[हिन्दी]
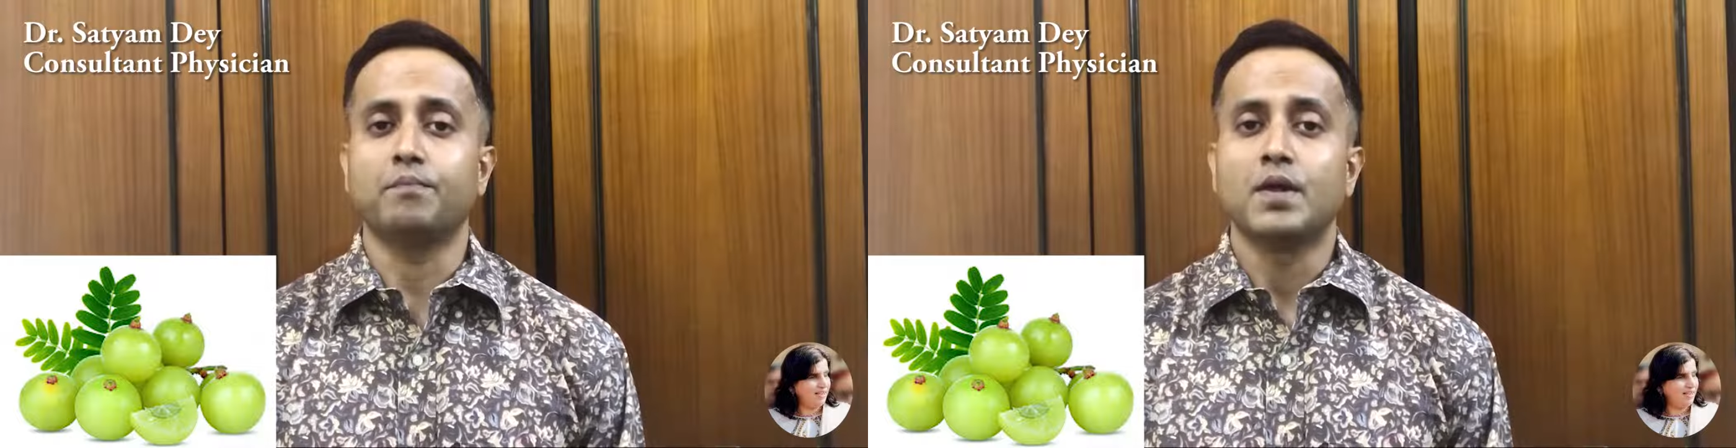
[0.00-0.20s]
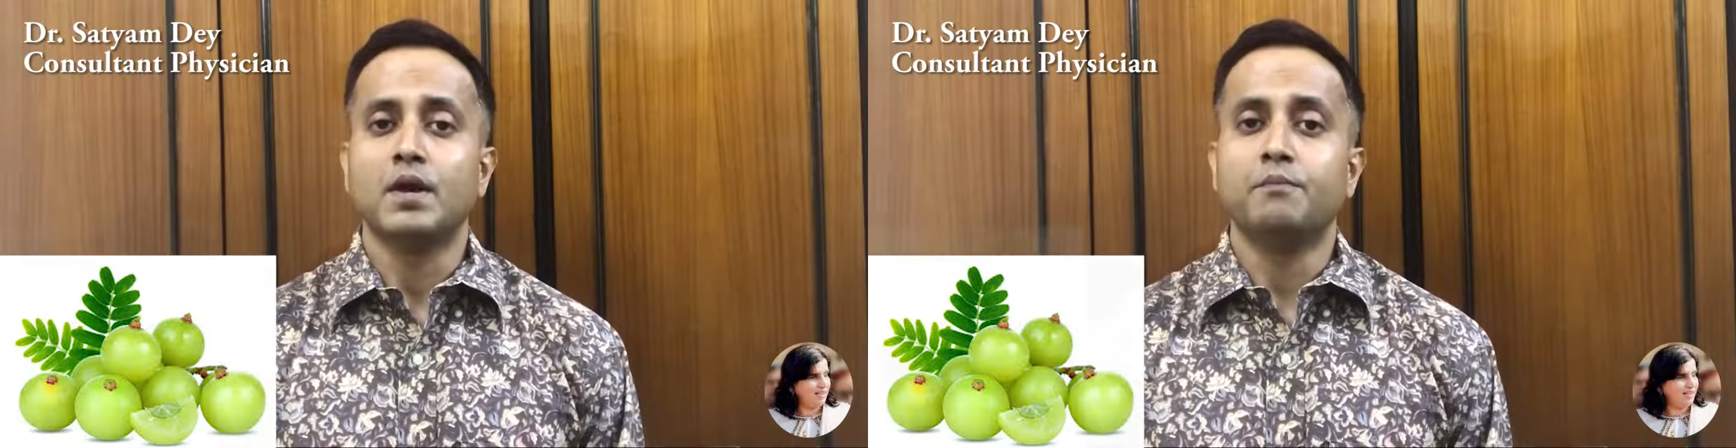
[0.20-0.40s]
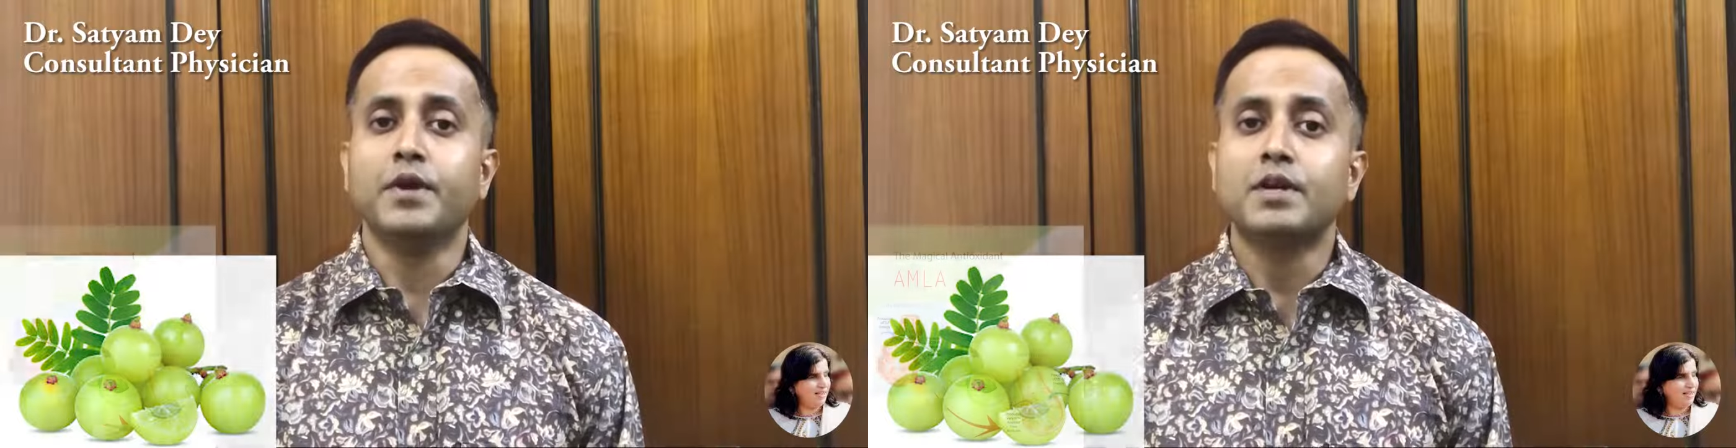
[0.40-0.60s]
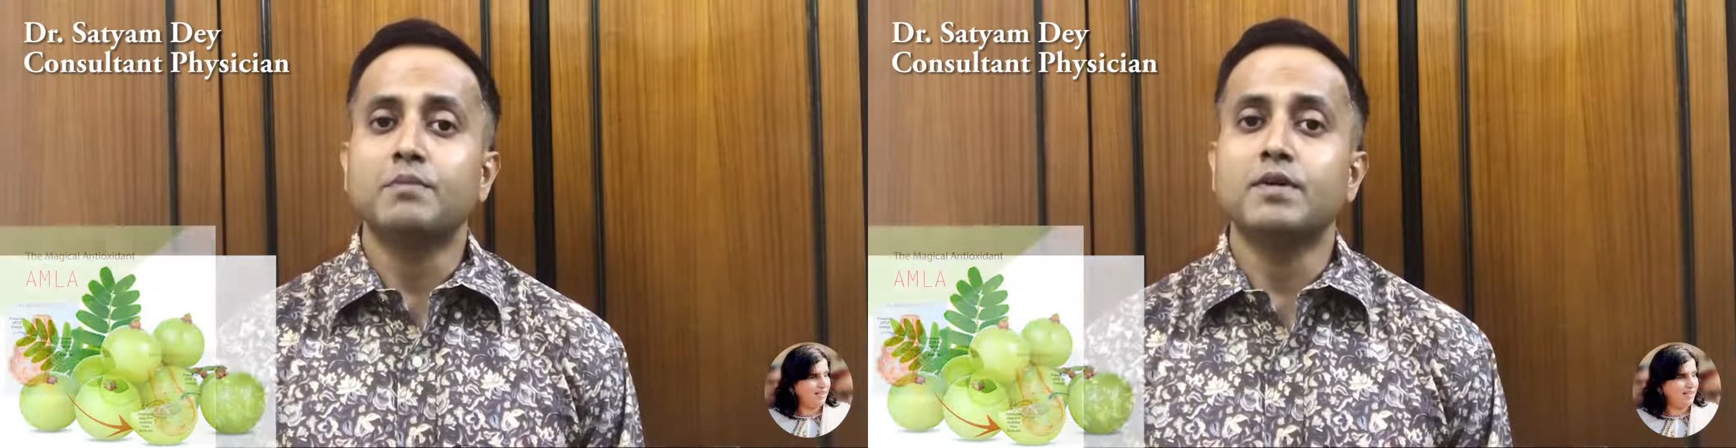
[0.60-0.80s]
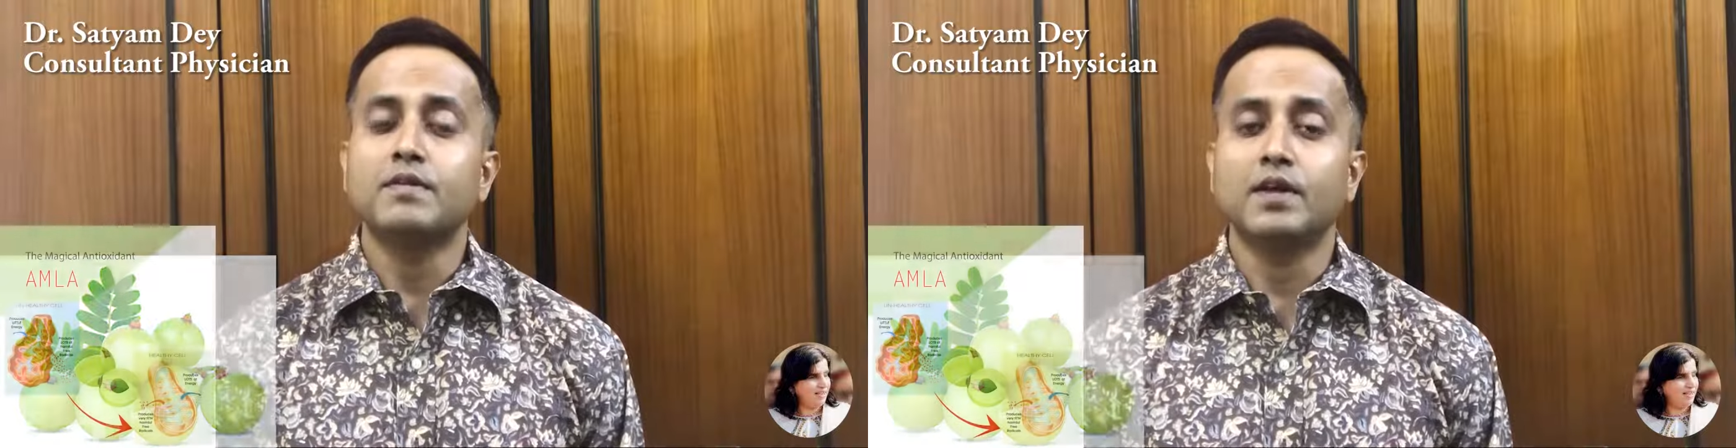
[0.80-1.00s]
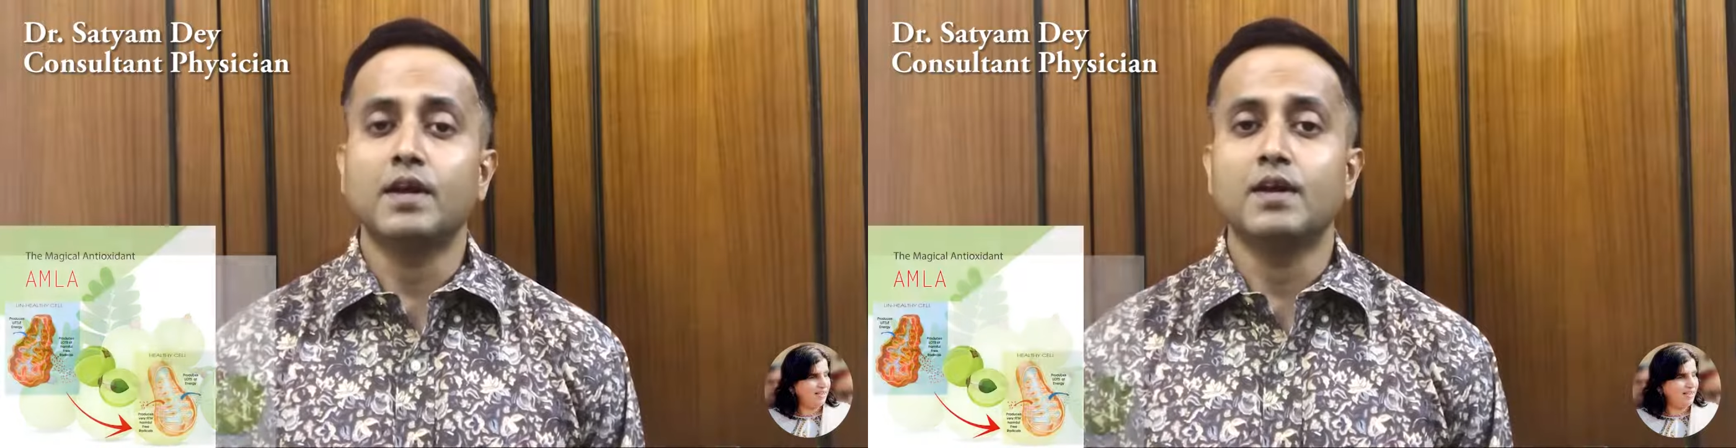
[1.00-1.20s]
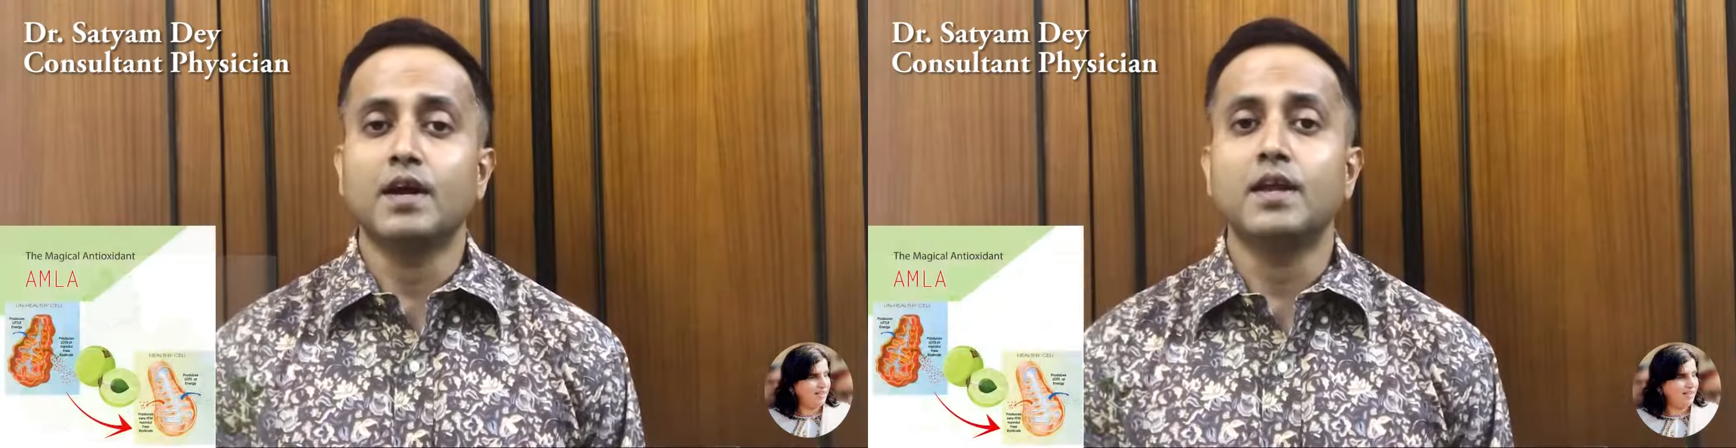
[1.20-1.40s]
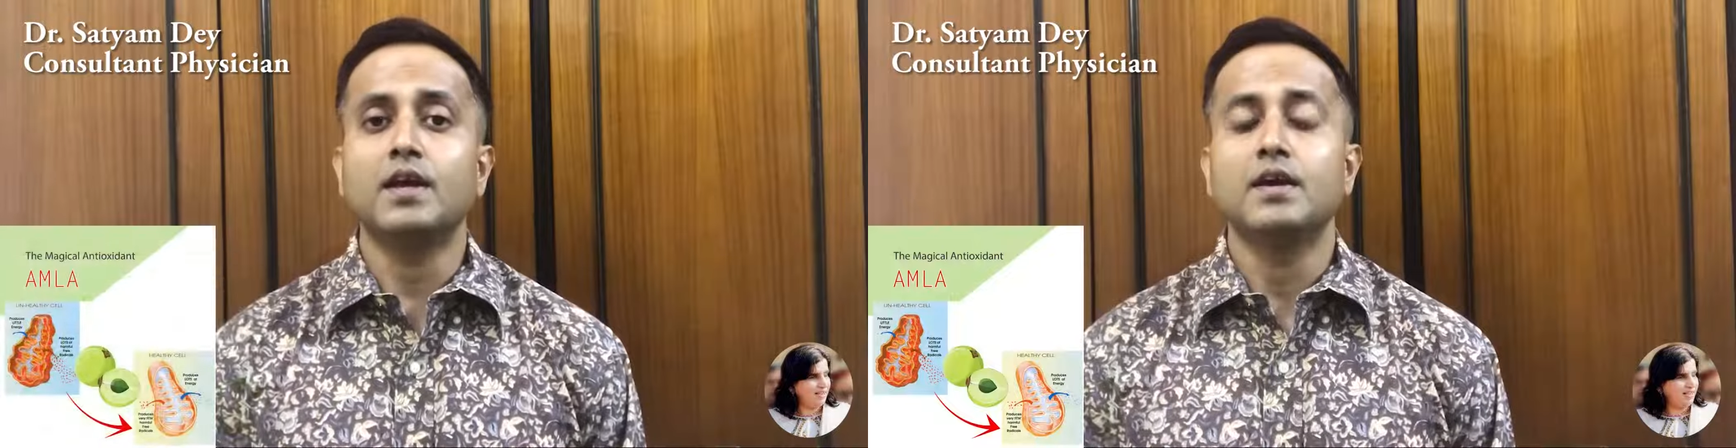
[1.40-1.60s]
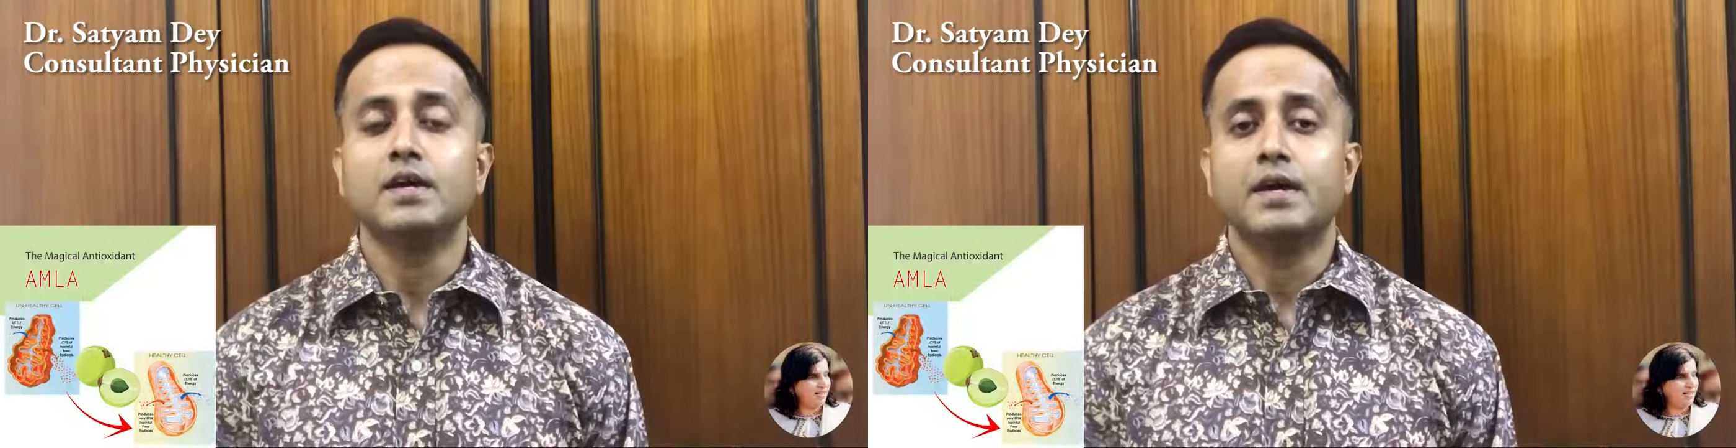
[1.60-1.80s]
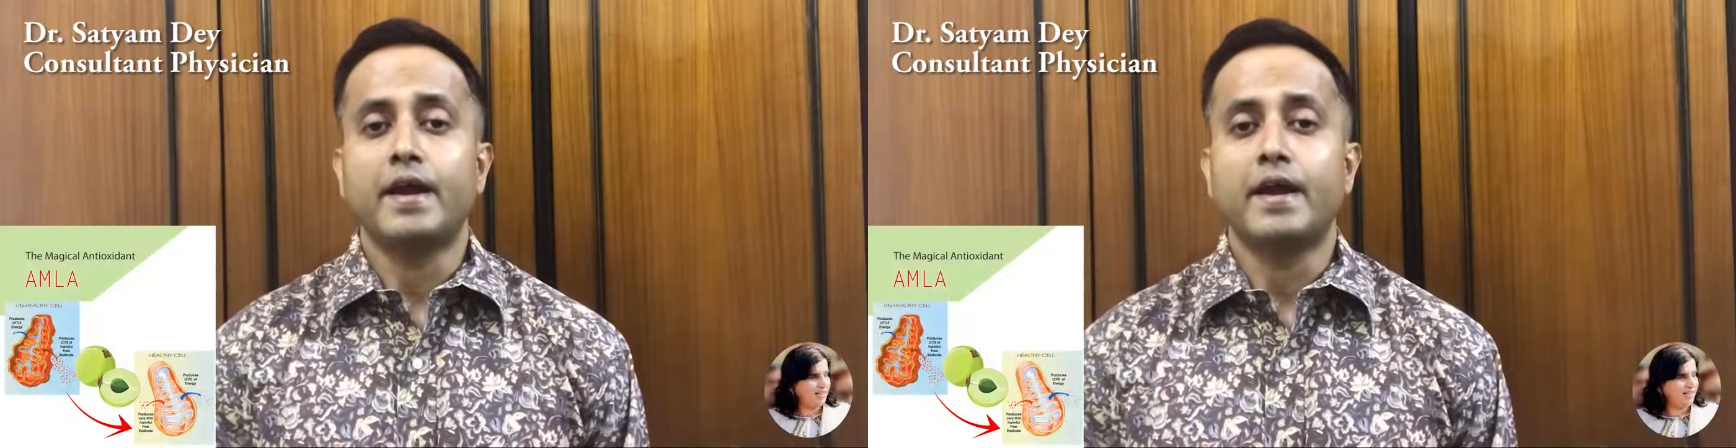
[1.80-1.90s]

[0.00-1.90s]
में विटामिन सी यानी